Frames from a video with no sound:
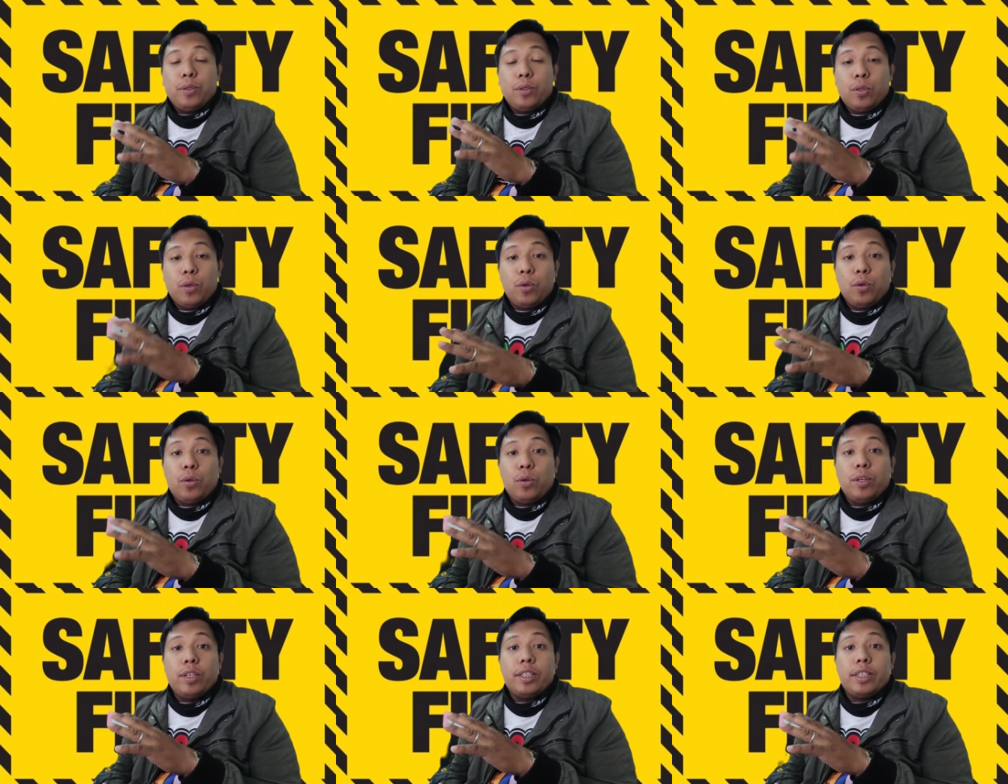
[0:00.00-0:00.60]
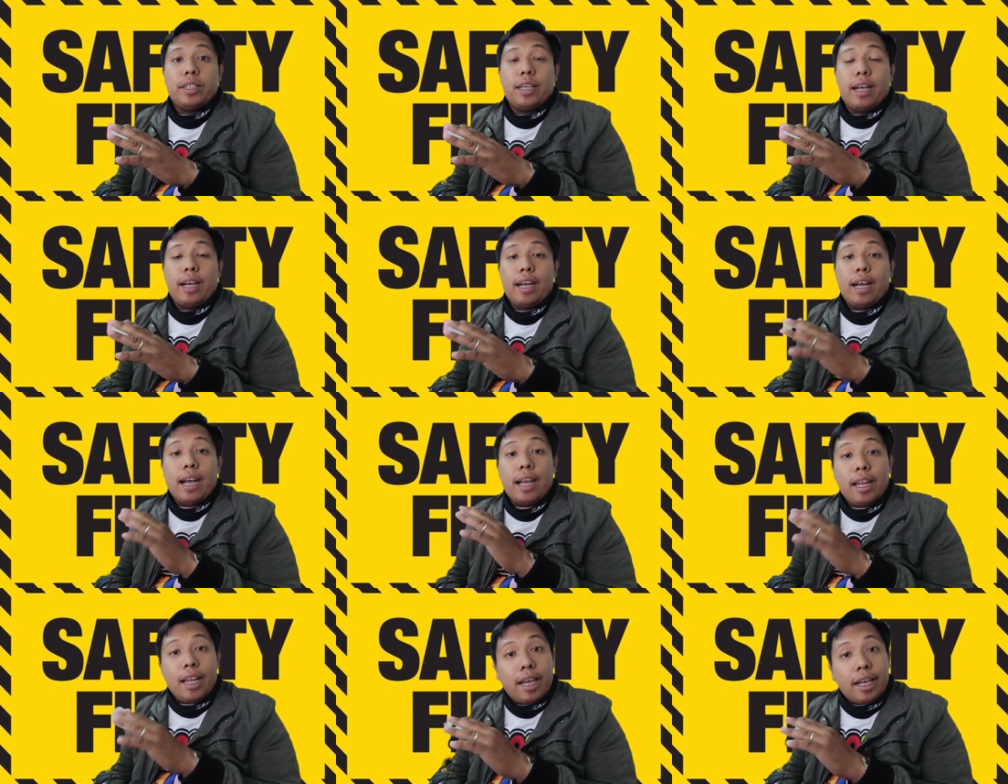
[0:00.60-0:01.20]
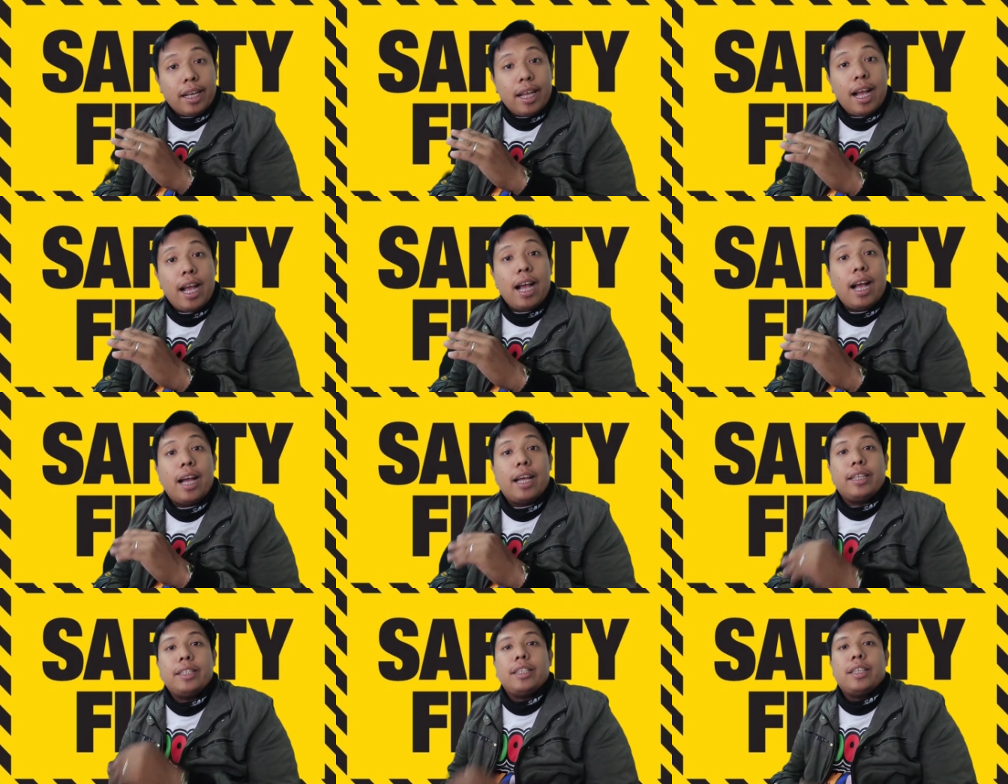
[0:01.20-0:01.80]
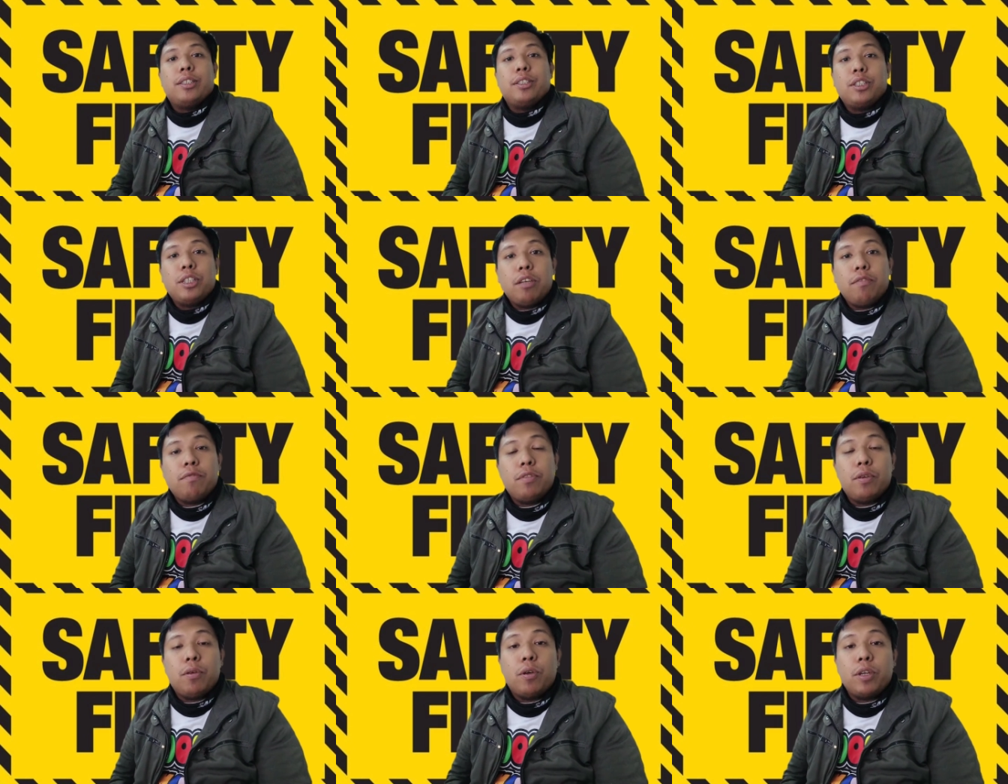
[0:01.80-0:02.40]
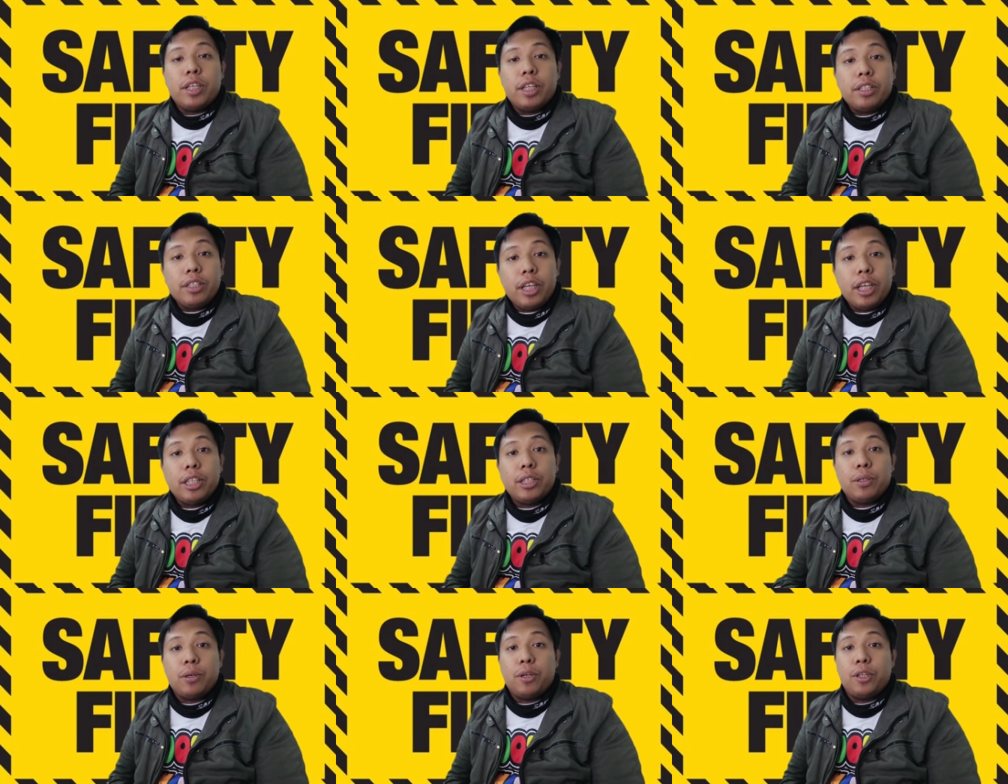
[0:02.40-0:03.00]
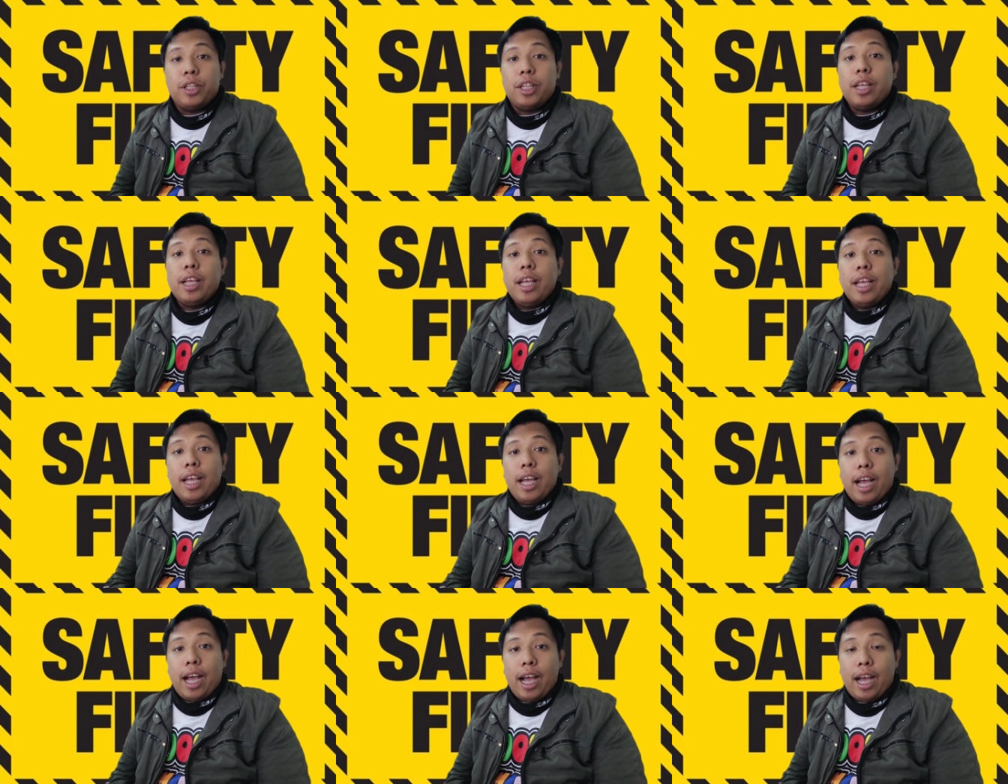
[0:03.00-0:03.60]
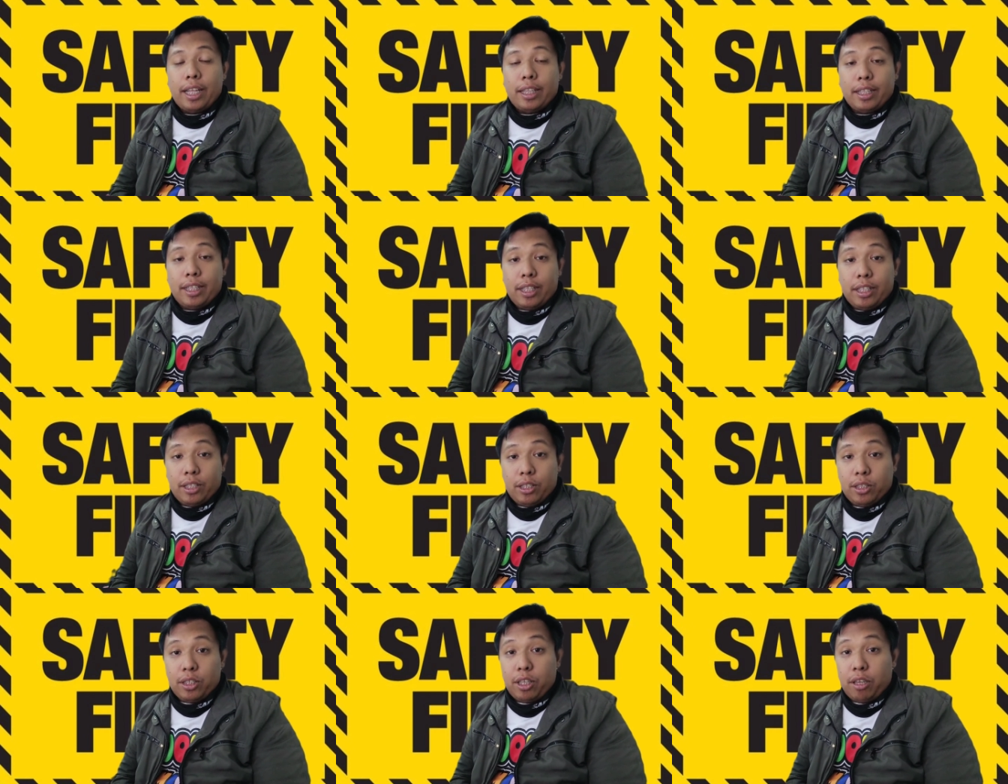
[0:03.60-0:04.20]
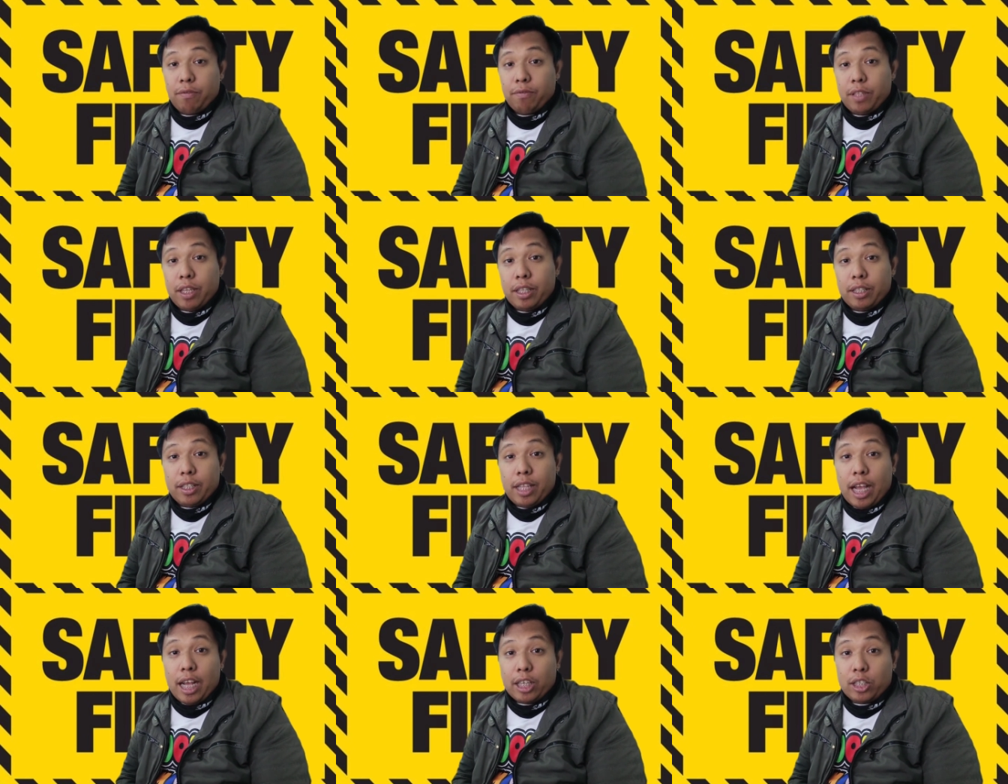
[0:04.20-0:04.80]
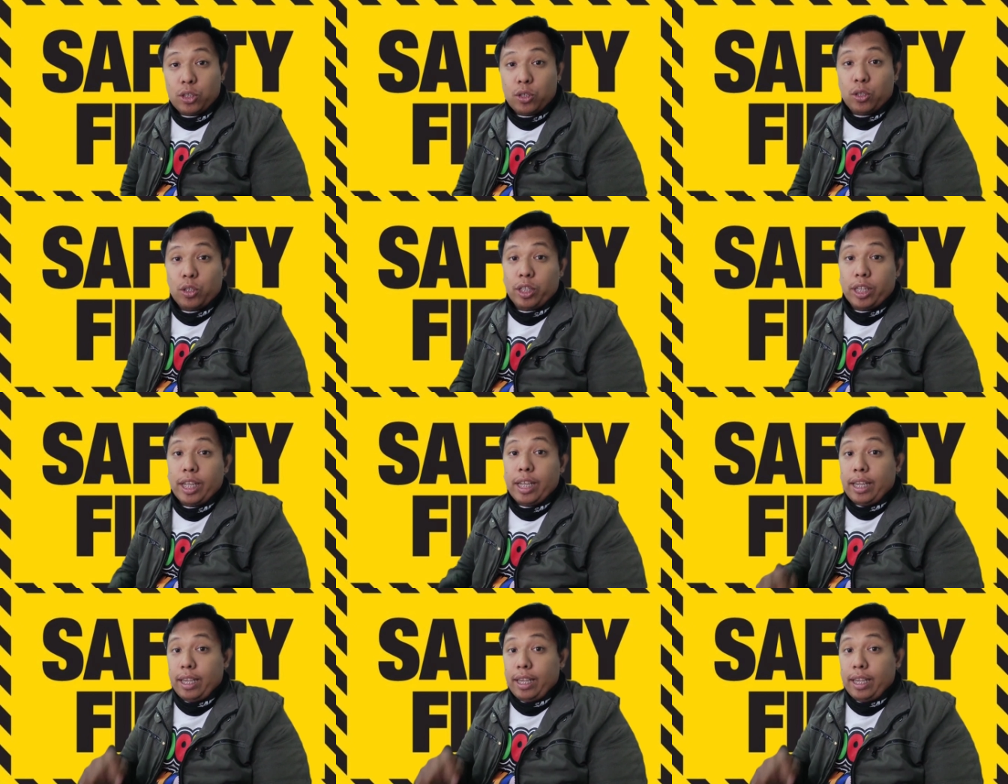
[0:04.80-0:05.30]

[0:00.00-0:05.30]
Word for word: tungkol sa kahalagahan ng safety orientation at safety induction.